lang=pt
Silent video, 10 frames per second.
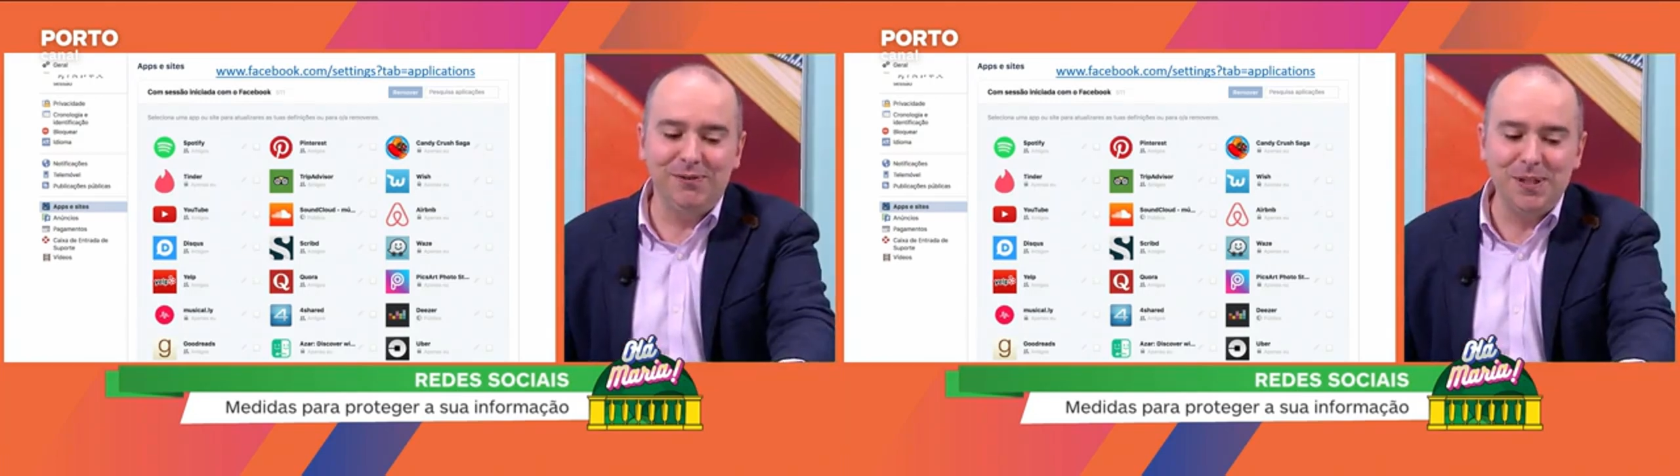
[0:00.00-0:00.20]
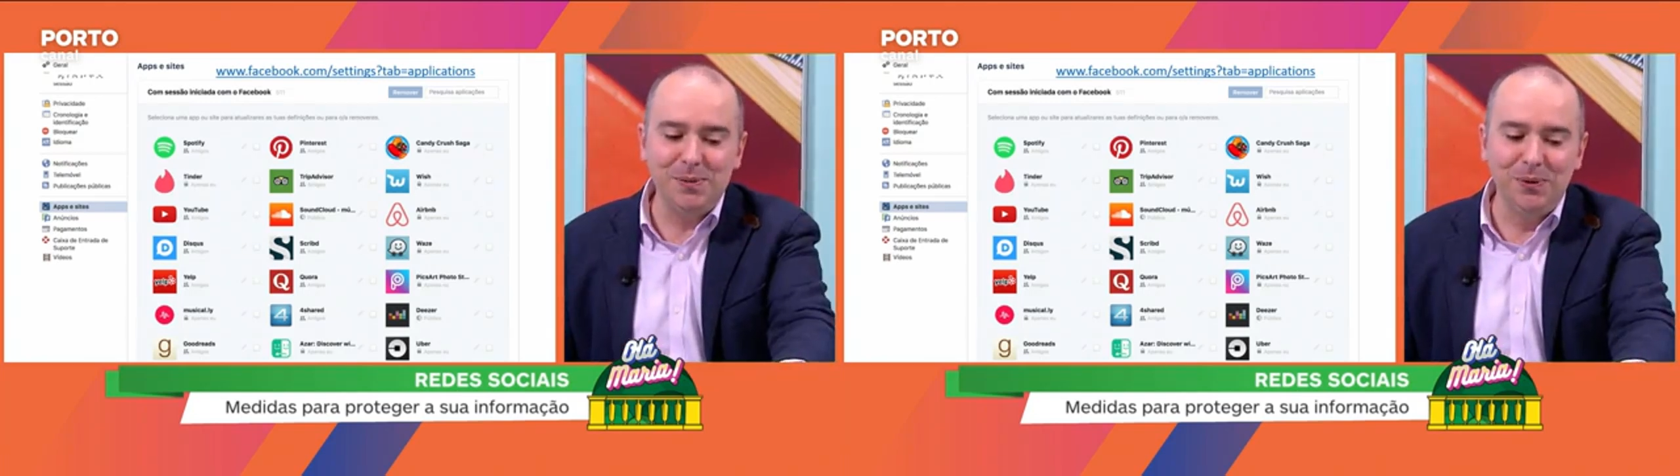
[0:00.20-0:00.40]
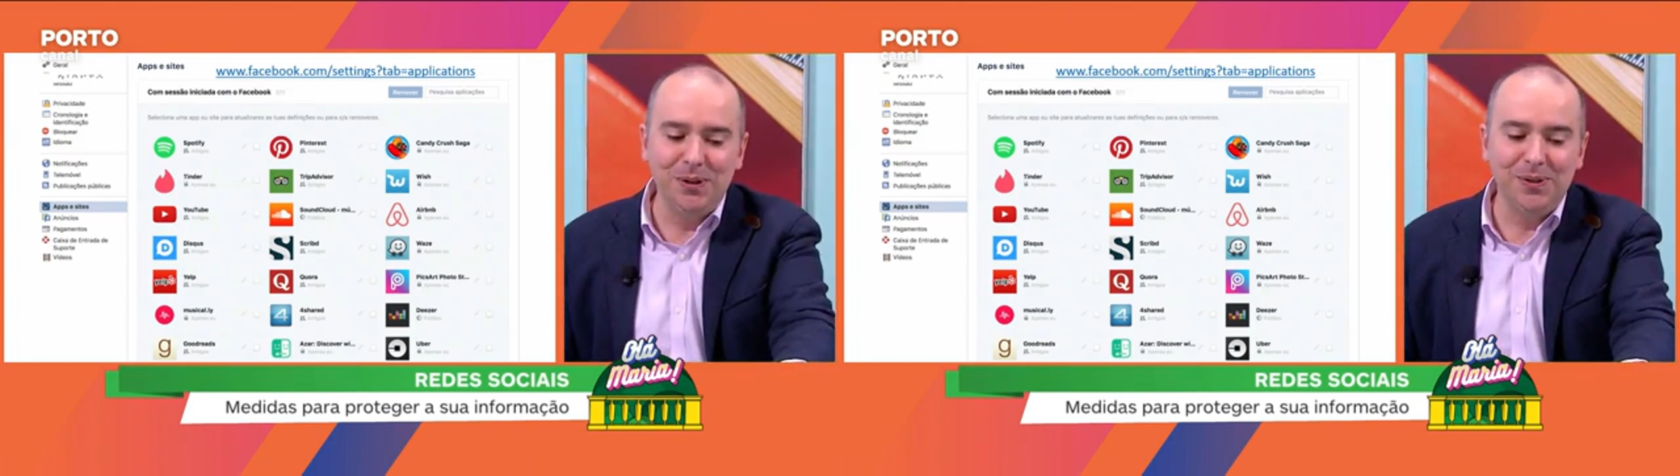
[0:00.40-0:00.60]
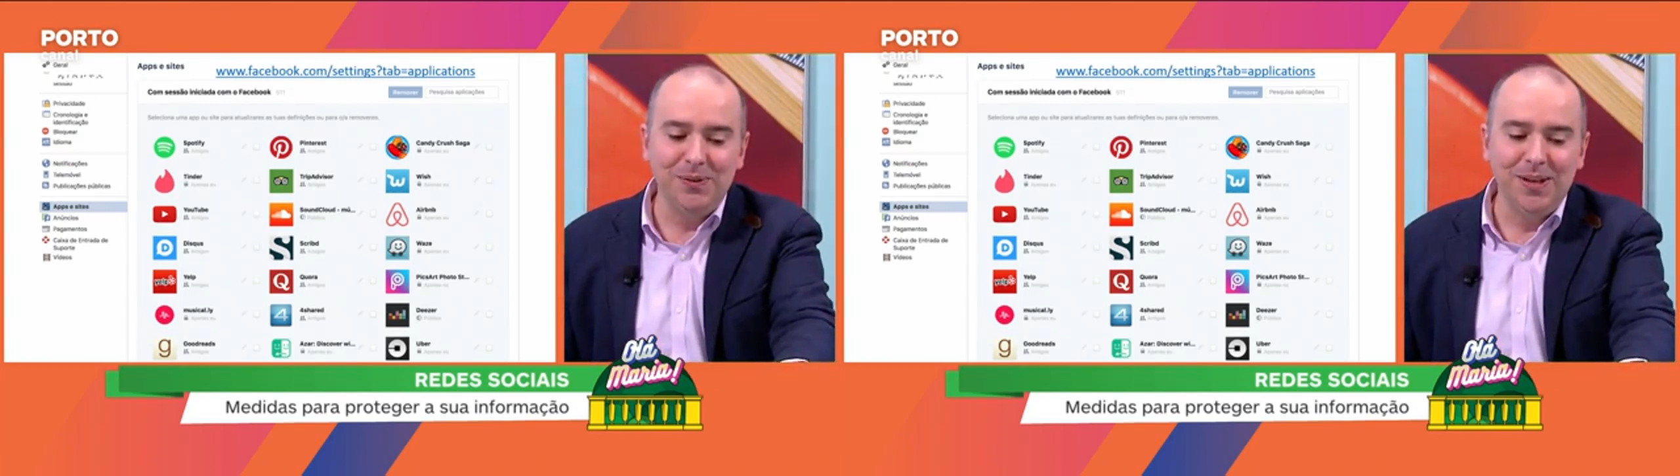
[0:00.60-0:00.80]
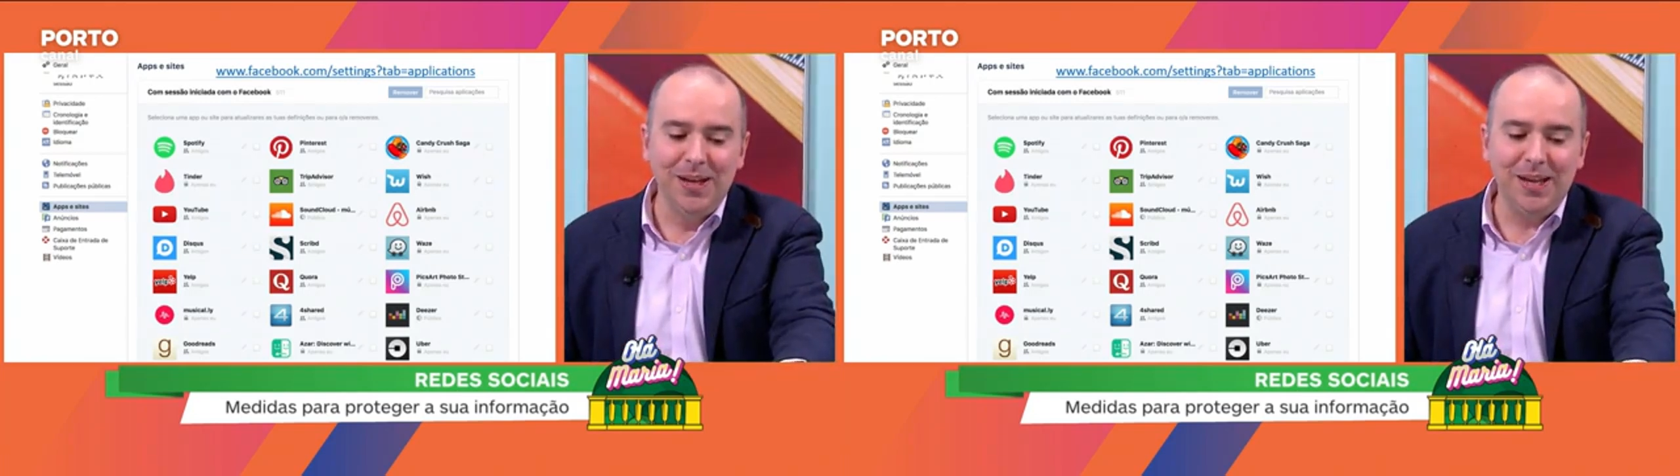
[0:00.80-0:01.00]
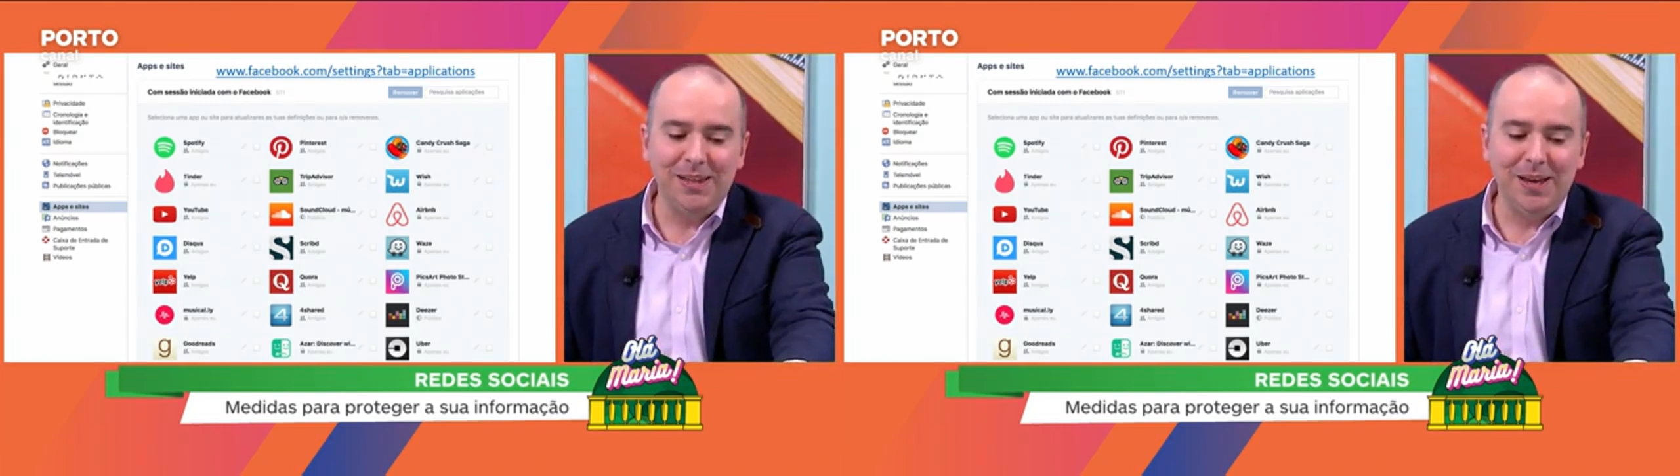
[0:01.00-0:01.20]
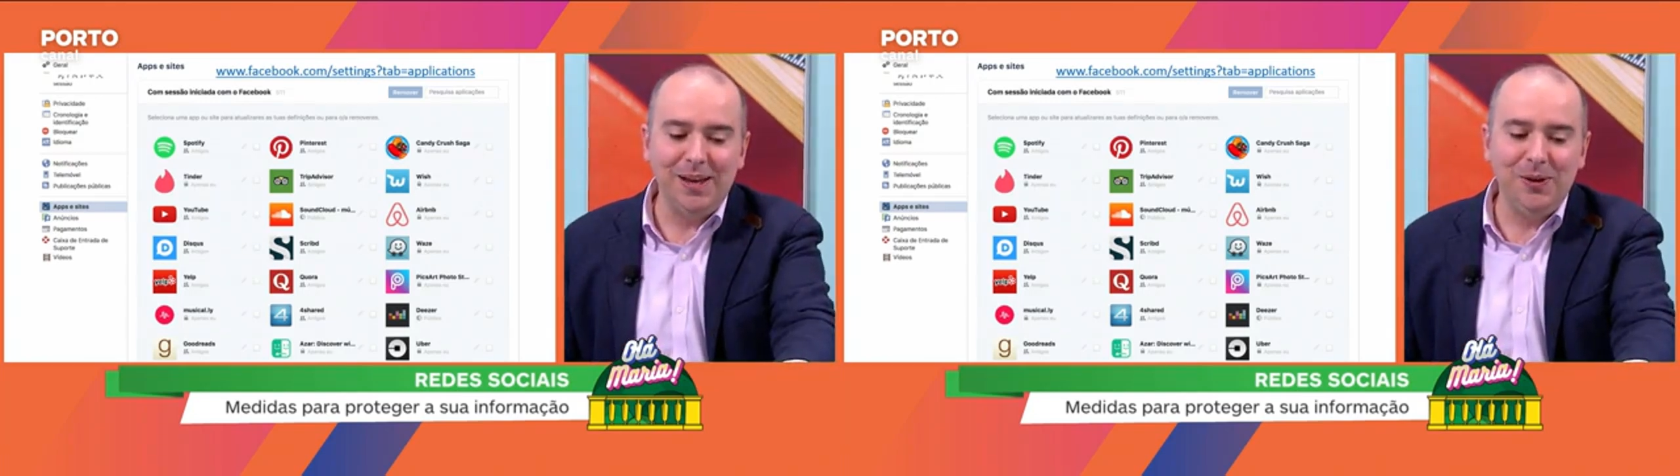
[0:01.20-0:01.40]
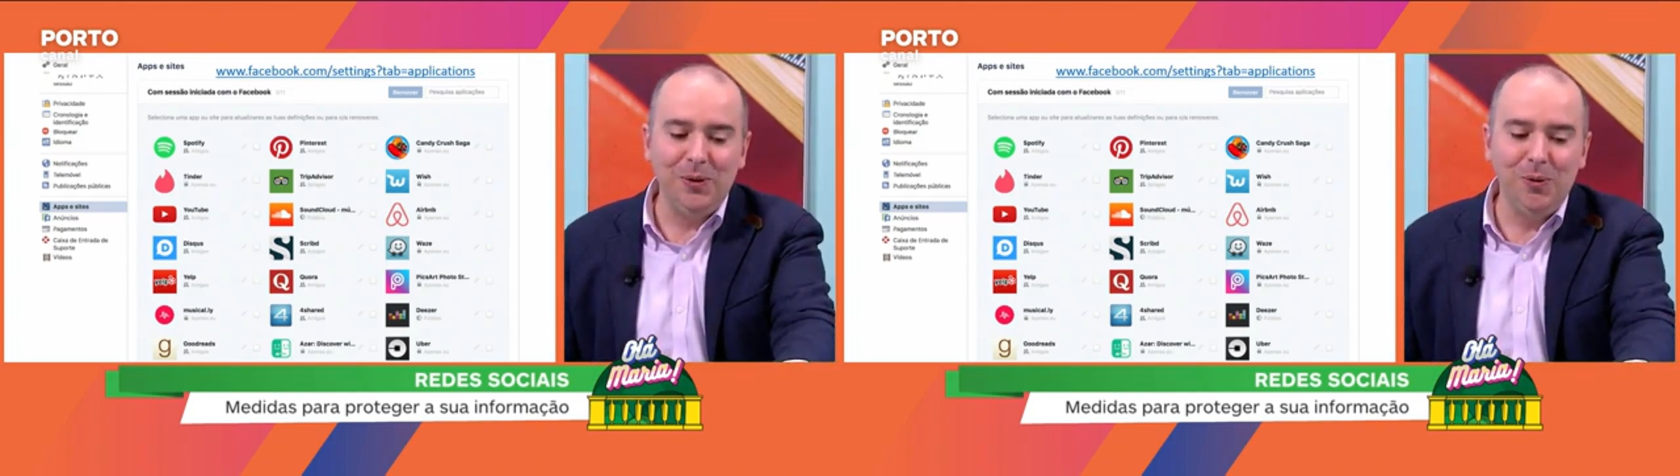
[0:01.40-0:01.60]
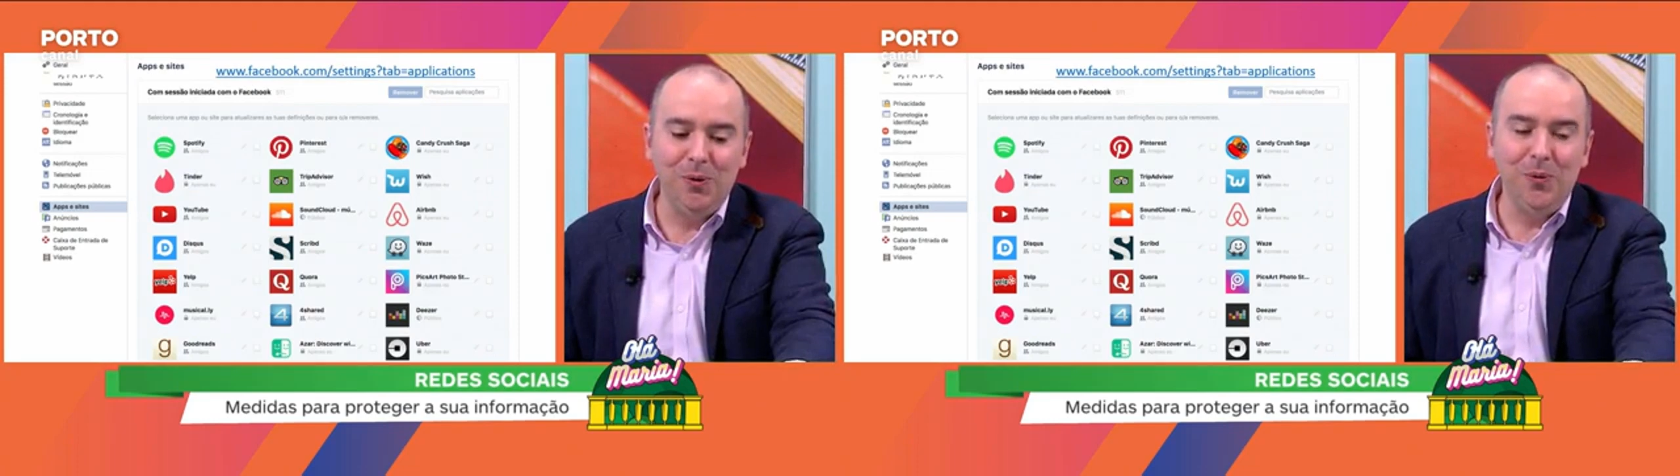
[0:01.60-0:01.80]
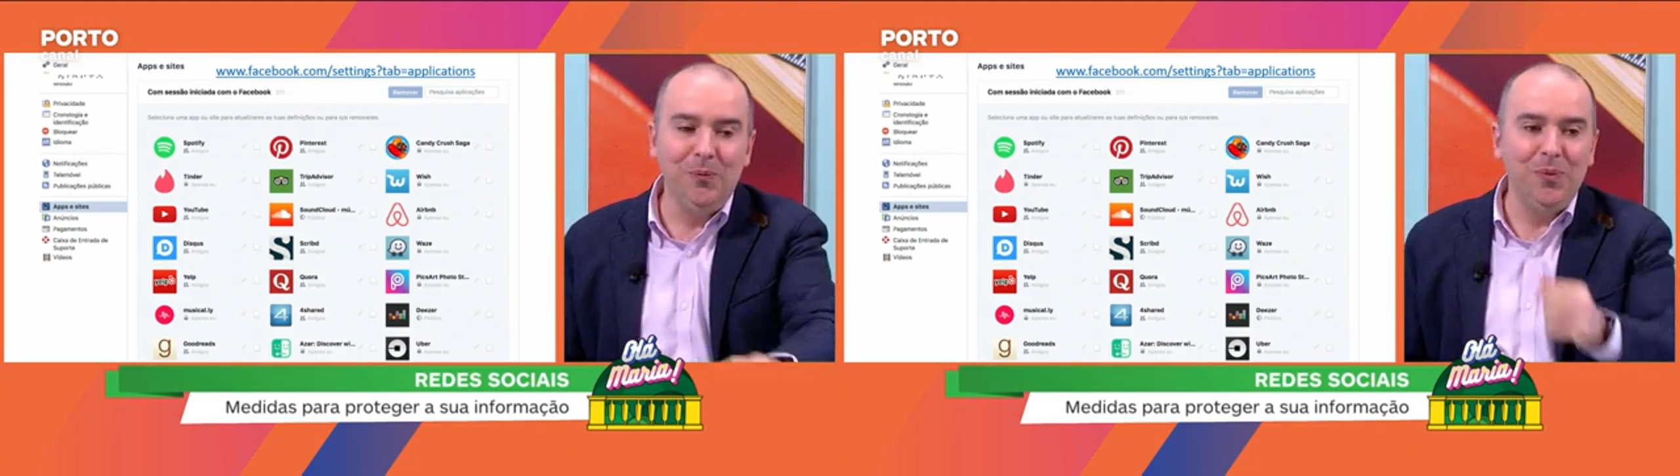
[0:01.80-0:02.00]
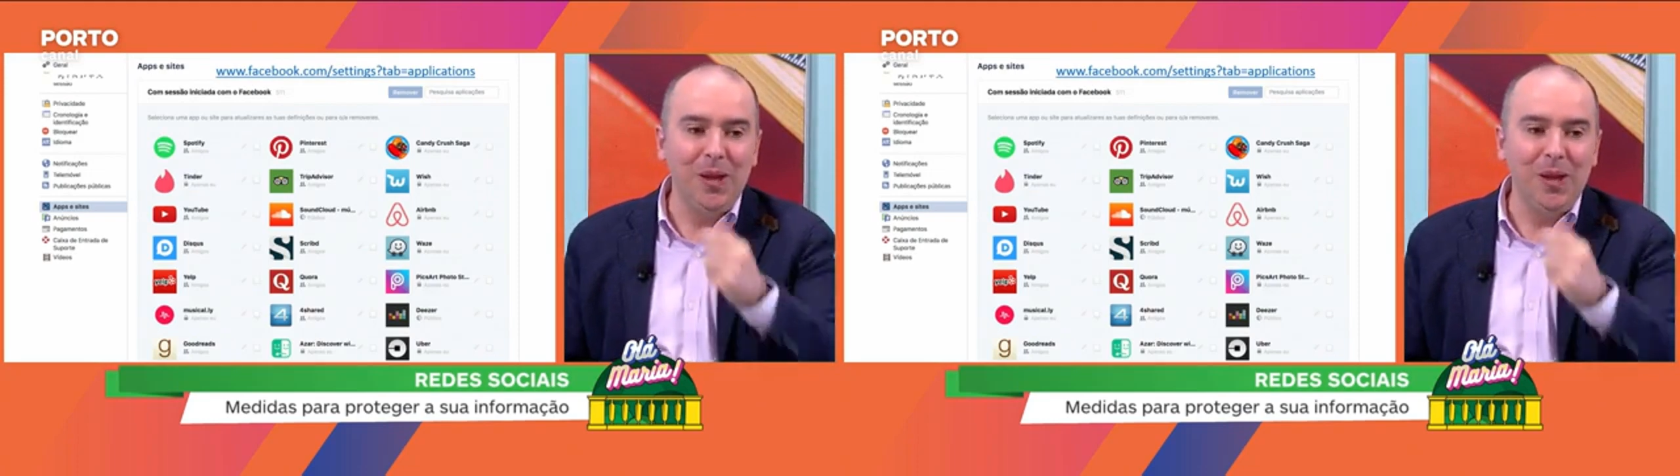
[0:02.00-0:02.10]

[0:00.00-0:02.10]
Facebook, que até o, uh,